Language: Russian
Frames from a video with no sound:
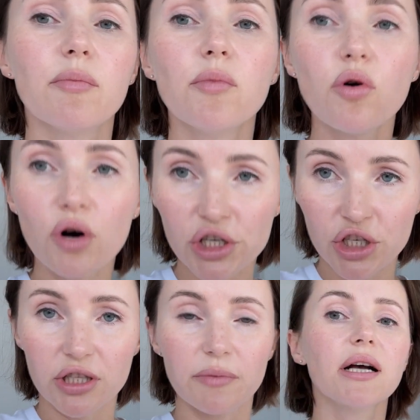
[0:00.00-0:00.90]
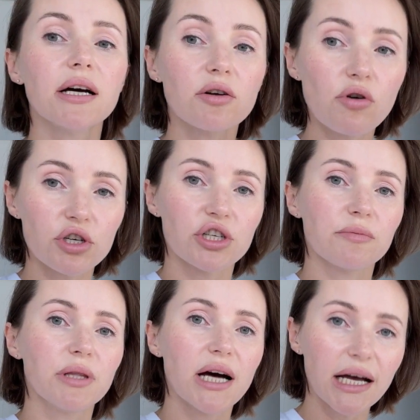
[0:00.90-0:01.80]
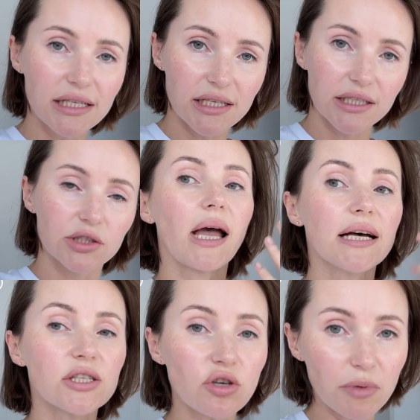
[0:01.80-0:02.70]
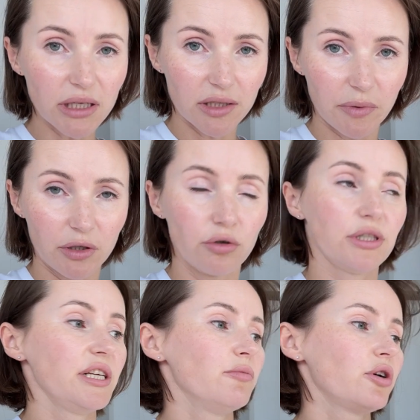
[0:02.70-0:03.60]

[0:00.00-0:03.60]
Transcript: мощном, хорошем лазере, особенно это подходит тем, у